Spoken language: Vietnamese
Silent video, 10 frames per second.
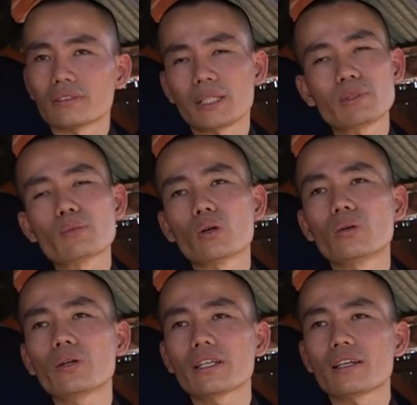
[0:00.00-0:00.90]
giống như bồ
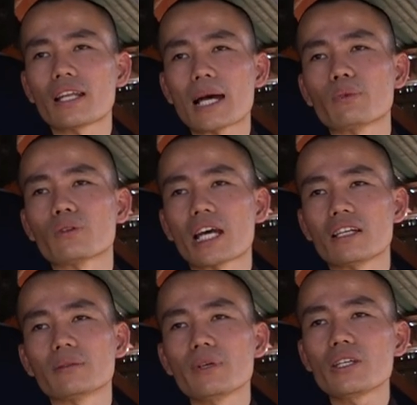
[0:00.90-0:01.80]
lúa vậy đó làm mùa này
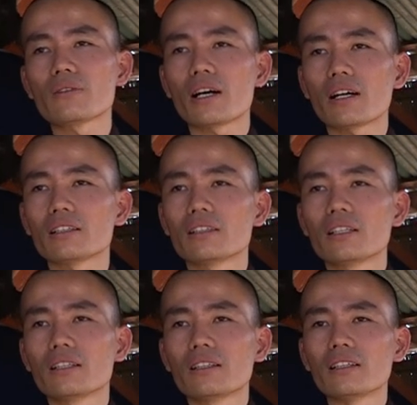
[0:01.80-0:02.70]
được bấy nhiêu đó
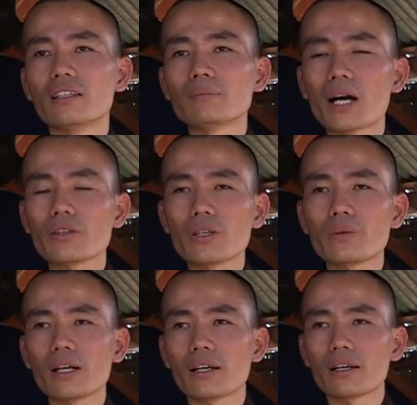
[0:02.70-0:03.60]
hưởng bao
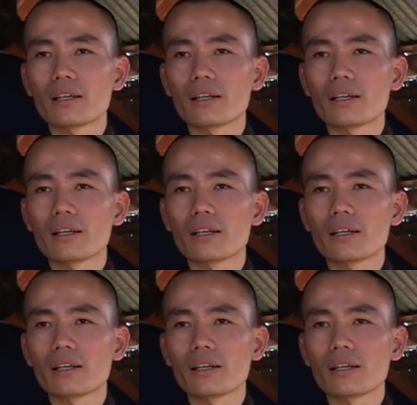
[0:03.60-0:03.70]
nhiêu á